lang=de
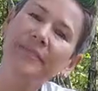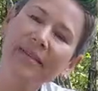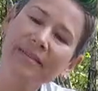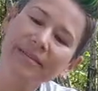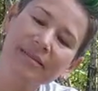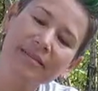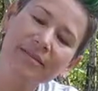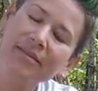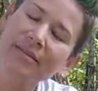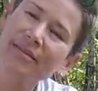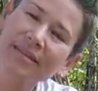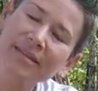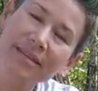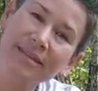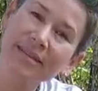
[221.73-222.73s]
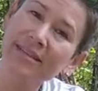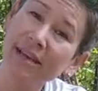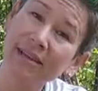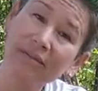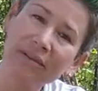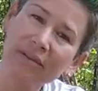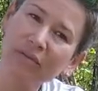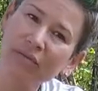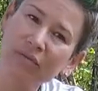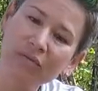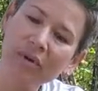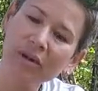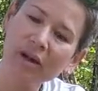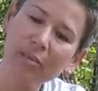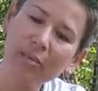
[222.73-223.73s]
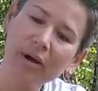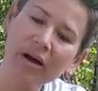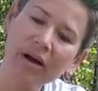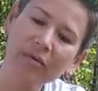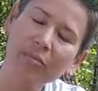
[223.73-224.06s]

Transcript: Also ich finde, es riecht einfach so wunderbar